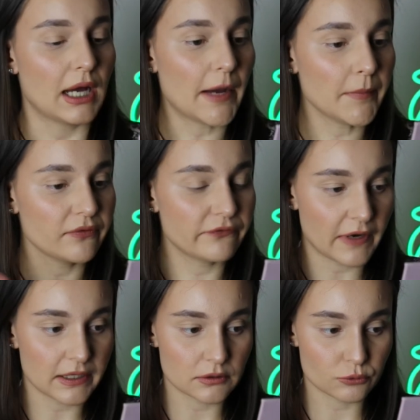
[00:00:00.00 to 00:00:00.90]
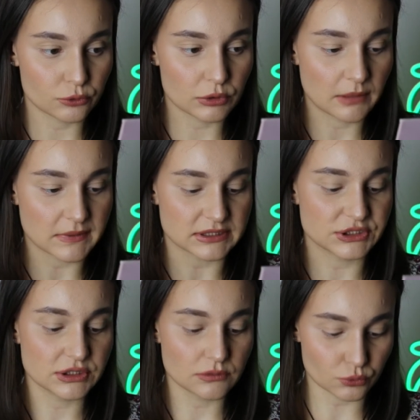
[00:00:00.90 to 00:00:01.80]
Ama far uygulamak
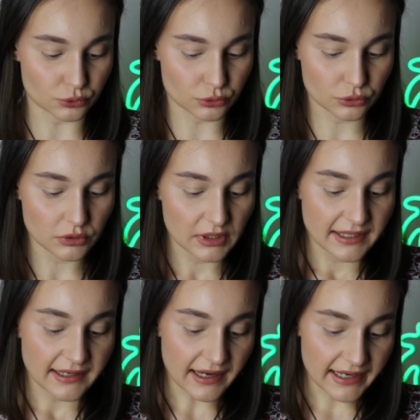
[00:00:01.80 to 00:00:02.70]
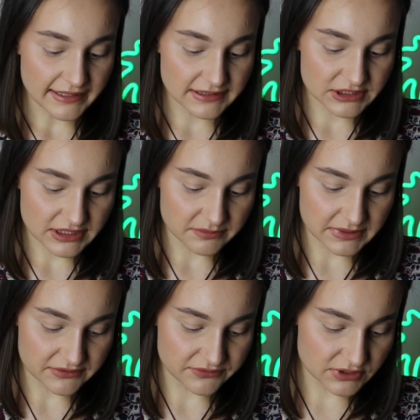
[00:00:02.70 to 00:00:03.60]
için uygun. Ayrıca
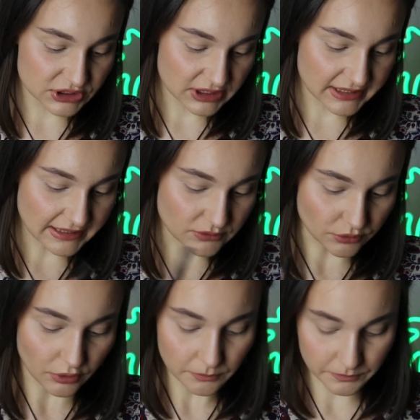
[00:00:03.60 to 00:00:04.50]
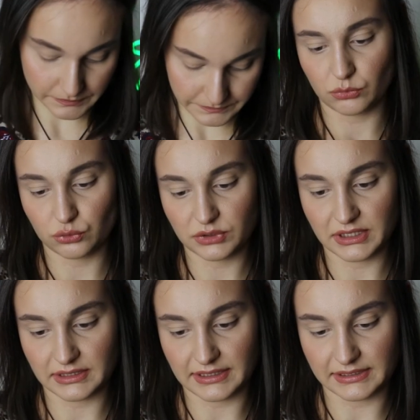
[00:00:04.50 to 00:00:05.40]
bir fırça geliyor. Bunu
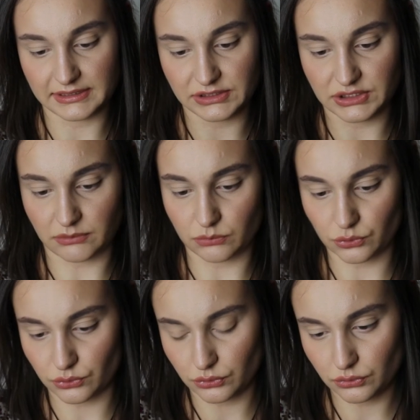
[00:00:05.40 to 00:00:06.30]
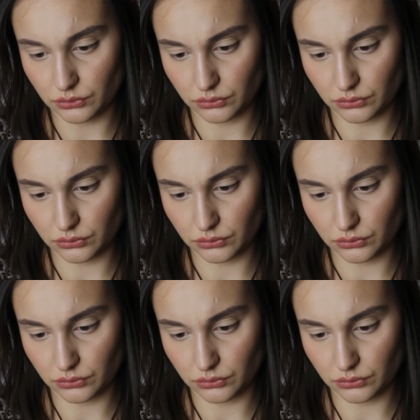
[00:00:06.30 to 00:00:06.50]
da deneyeceğim bugün.